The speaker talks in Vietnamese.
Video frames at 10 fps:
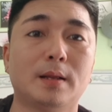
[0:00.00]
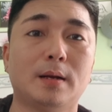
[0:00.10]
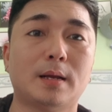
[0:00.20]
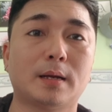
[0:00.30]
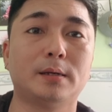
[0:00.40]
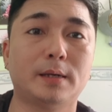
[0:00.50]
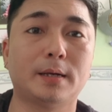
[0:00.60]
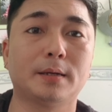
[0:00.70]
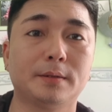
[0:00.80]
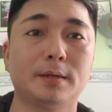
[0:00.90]
lần nữa
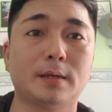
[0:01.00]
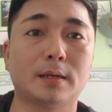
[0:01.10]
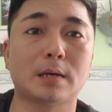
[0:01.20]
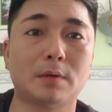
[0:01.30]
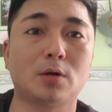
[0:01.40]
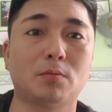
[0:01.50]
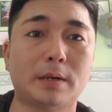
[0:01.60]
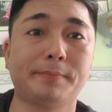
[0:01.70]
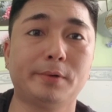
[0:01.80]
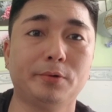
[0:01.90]
ha chứ thật chất mình cũng
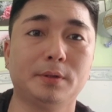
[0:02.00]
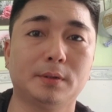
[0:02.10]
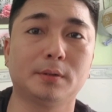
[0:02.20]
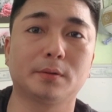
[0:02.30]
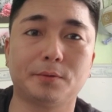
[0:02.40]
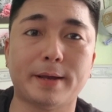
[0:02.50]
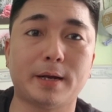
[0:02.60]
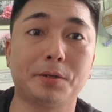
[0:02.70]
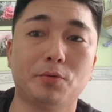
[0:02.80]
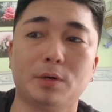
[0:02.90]
đấm đuối à, con mẹ
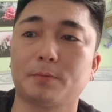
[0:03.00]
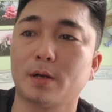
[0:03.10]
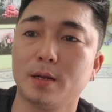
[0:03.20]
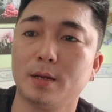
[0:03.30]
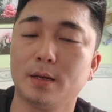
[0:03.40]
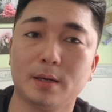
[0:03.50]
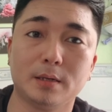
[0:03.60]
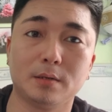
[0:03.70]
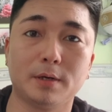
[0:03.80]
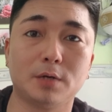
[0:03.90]
nó chú lắm rồi
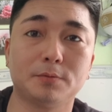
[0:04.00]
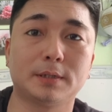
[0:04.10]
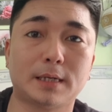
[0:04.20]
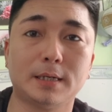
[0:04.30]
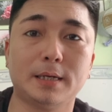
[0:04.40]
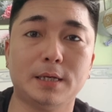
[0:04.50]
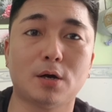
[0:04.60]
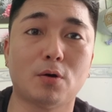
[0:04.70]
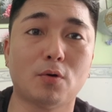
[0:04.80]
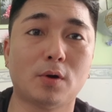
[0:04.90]
và chúng ta đi
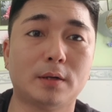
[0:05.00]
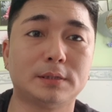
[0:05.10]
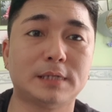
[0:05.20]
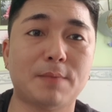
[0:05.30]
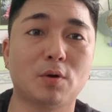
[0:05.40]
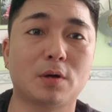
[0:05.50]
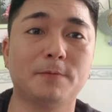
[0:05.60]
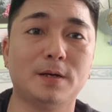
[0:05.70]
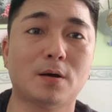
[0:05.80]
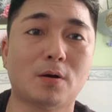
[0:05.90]
vô xem một cái
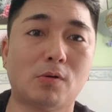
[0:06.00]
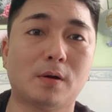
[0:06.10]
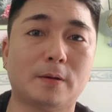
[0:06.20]
video